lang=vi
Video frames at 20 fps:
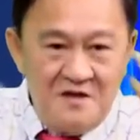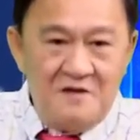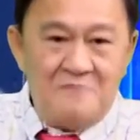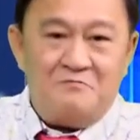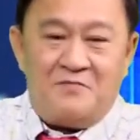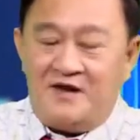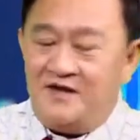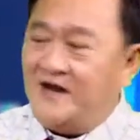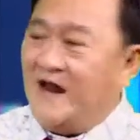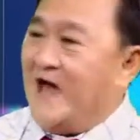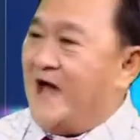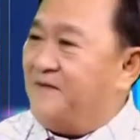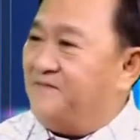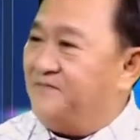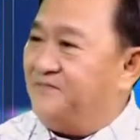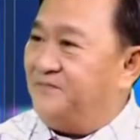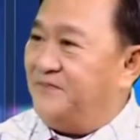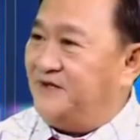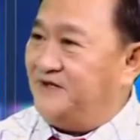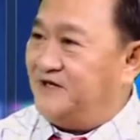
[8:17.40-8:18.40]
mình làm
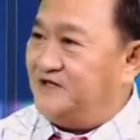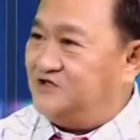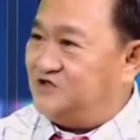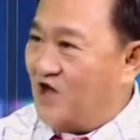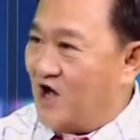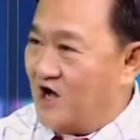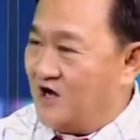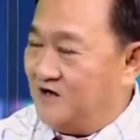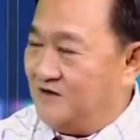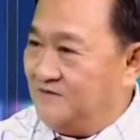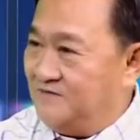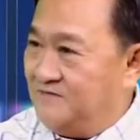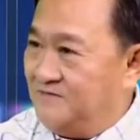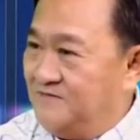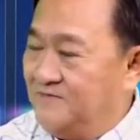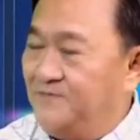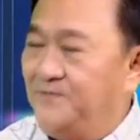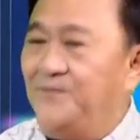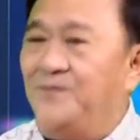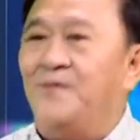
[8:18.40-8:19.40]
mình tự soạn
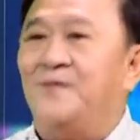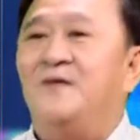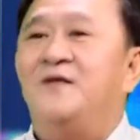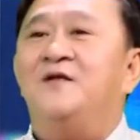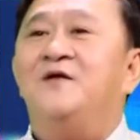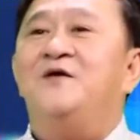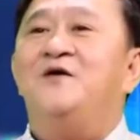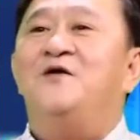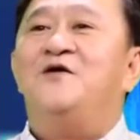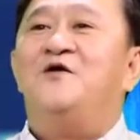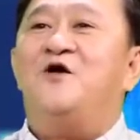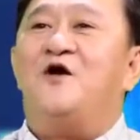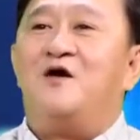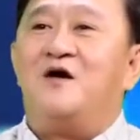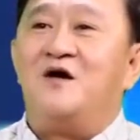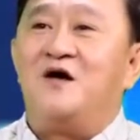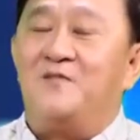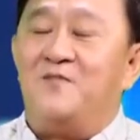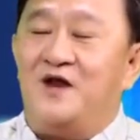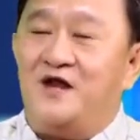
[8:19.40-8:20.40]
rồi
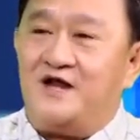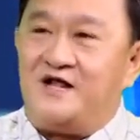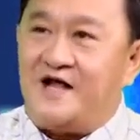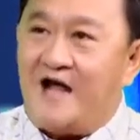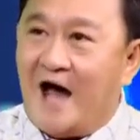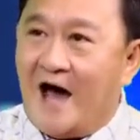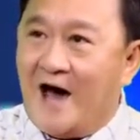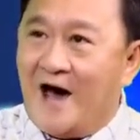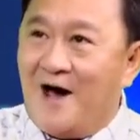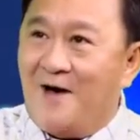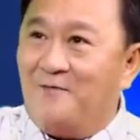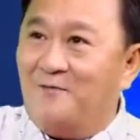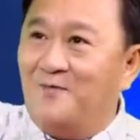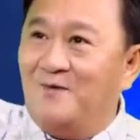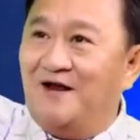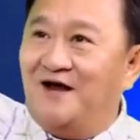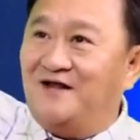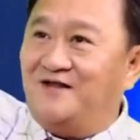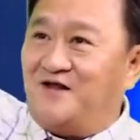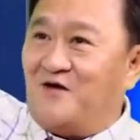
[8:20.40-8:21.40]
đó mình
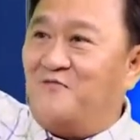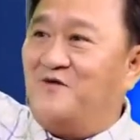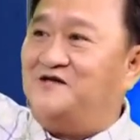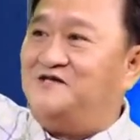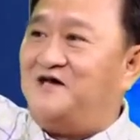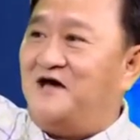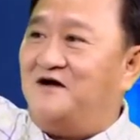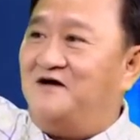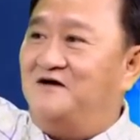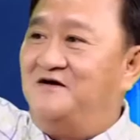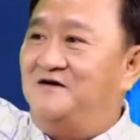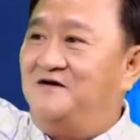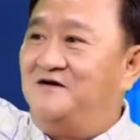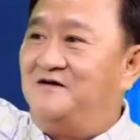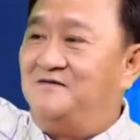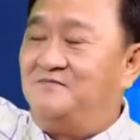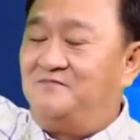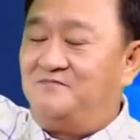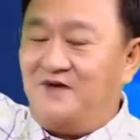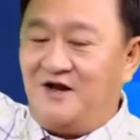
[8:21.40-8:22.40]
cầm lên đóng lý sự
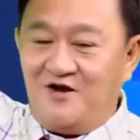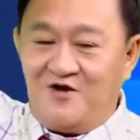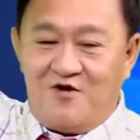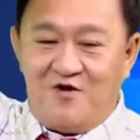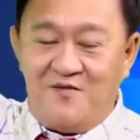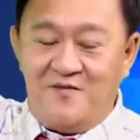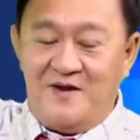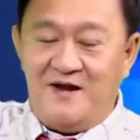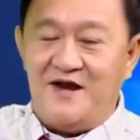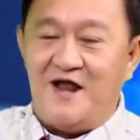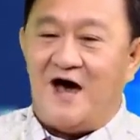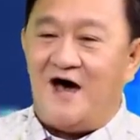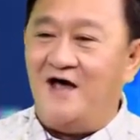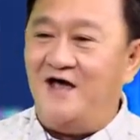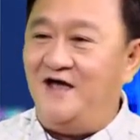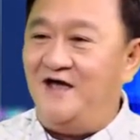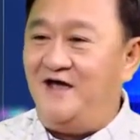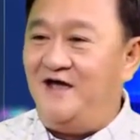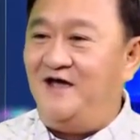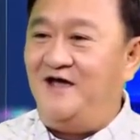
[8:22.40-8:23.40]
mình ngồi mình
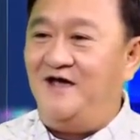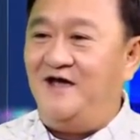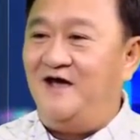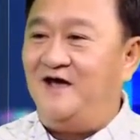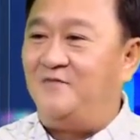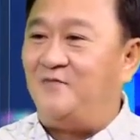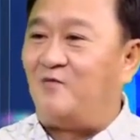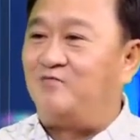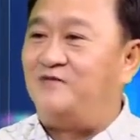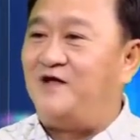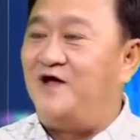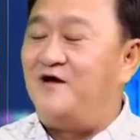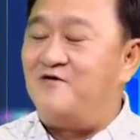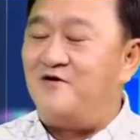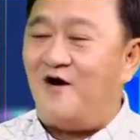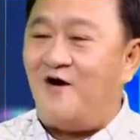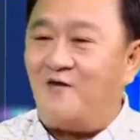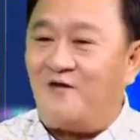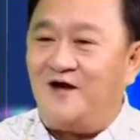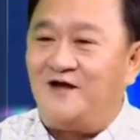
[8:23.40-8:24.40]
đợi một tiếng
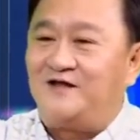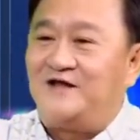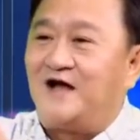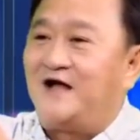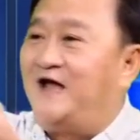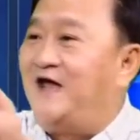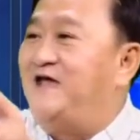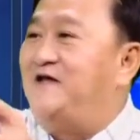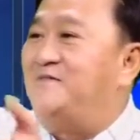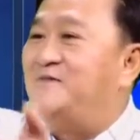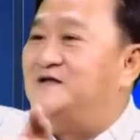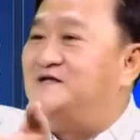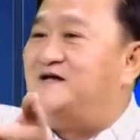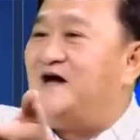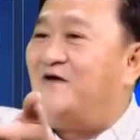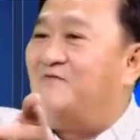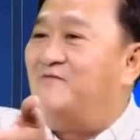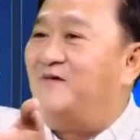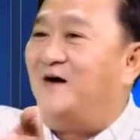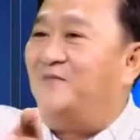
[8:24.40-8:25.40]
hồ cái ta ký mình
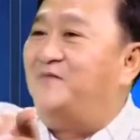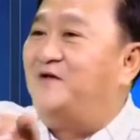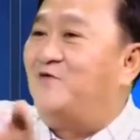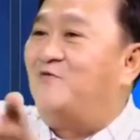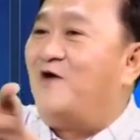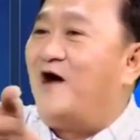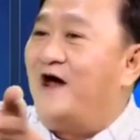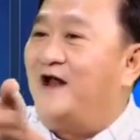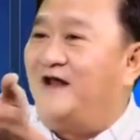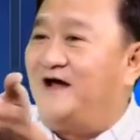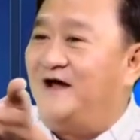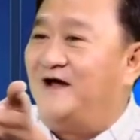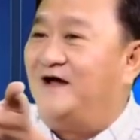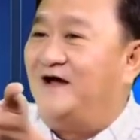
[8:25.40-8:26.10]
xong học thức quá đó